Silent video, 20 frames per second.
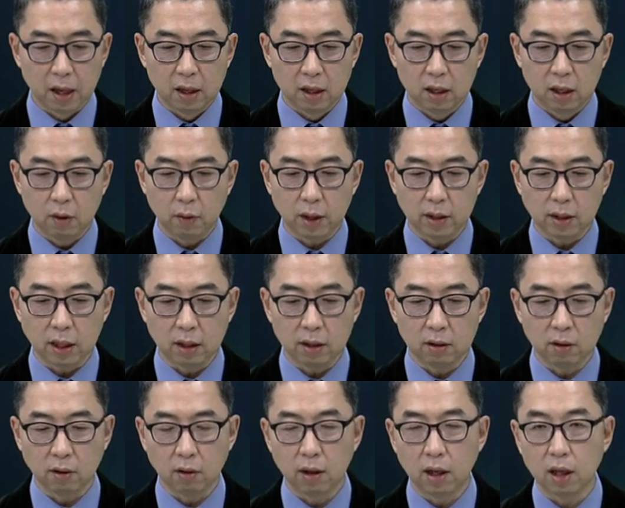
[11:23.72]
이
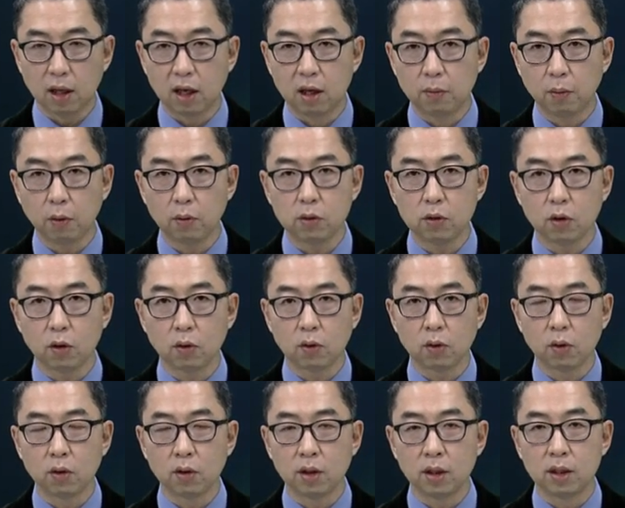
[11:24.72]
회사는 원래
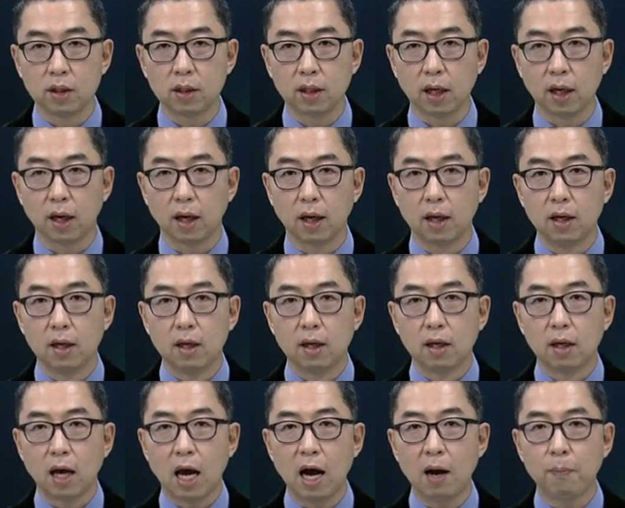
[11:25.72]
기본적으로는 이제
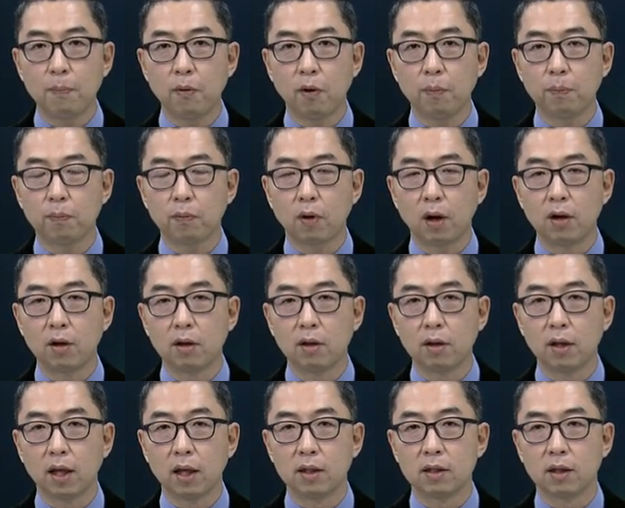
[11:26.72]
항법
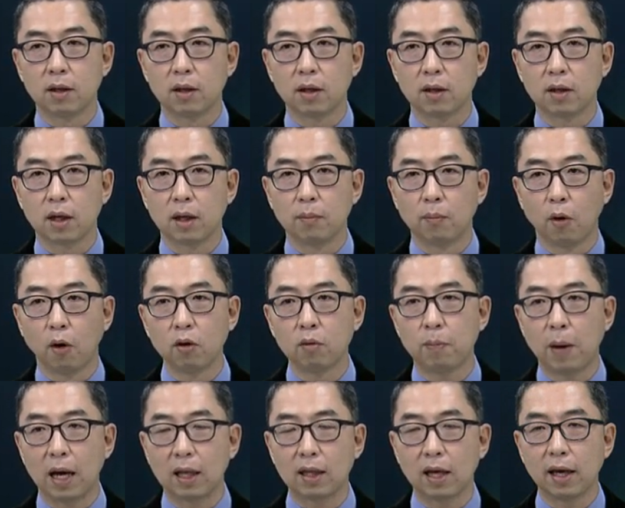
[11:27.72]
관련된 이제 그러니까 먼
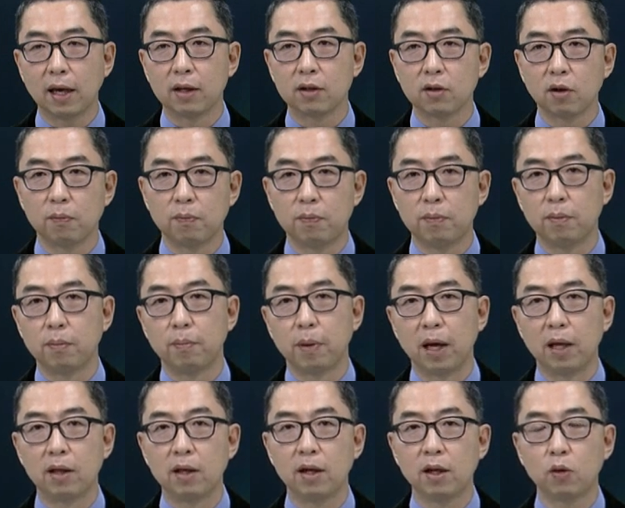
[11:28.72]
바다에서
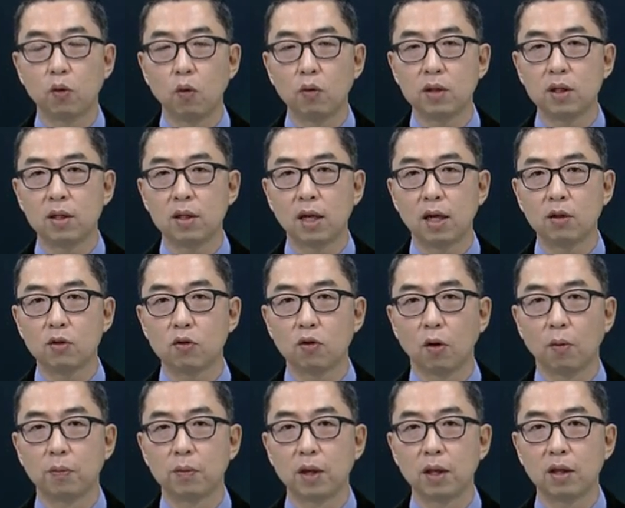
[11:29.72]
배들이 통신을 할 수
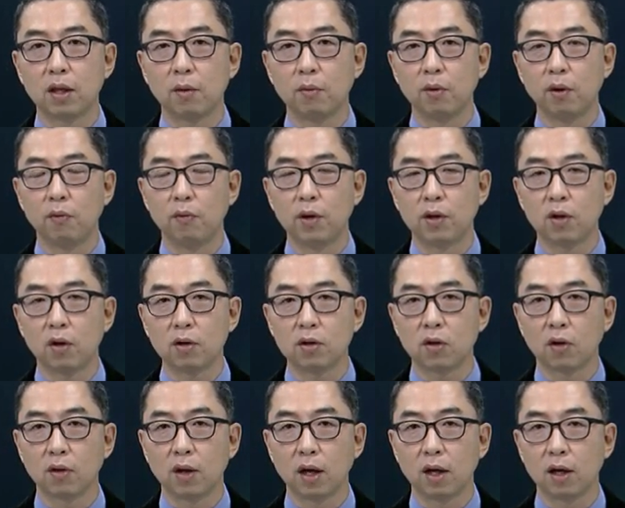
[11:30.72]
없기 때문에 위성
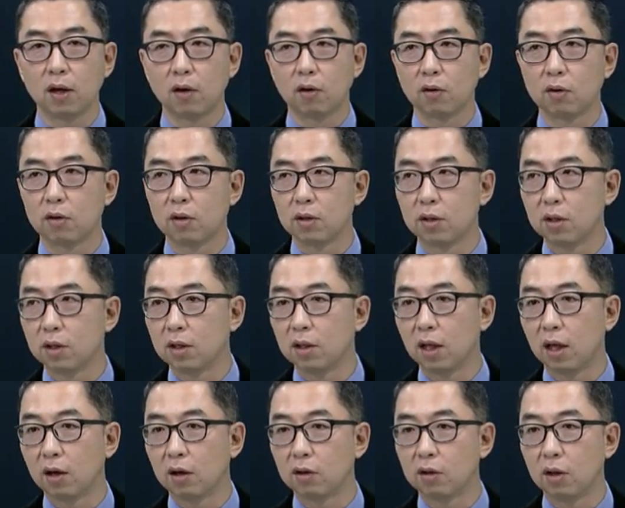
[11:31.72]
전화기 이런 것들을
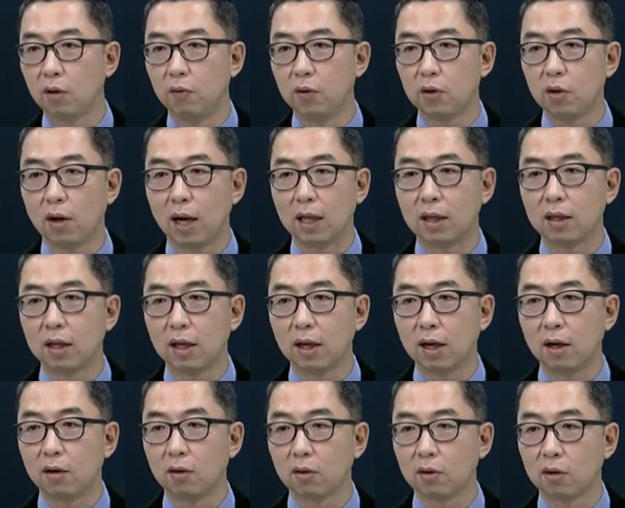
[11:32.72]
쓰는데 그때 위성
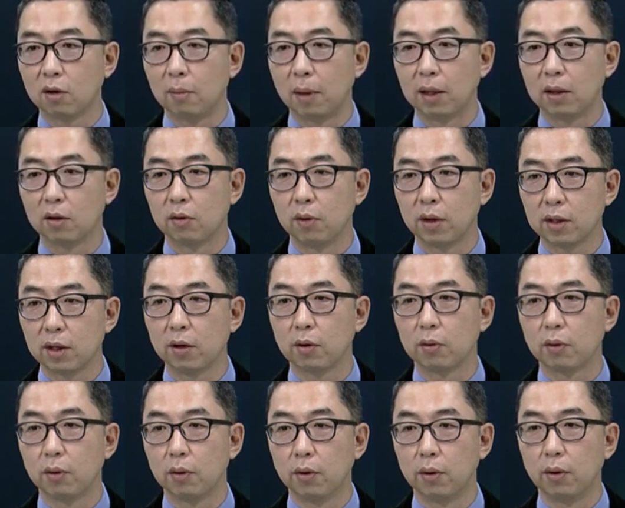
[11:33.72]
안테나 이런 것들을 만드는
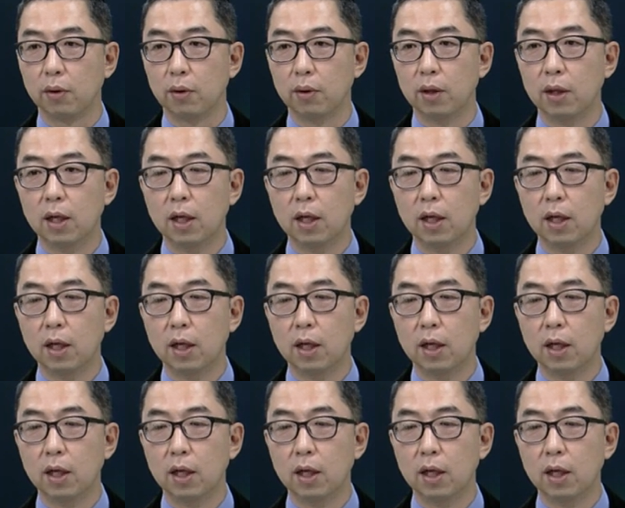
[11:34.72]
회사였고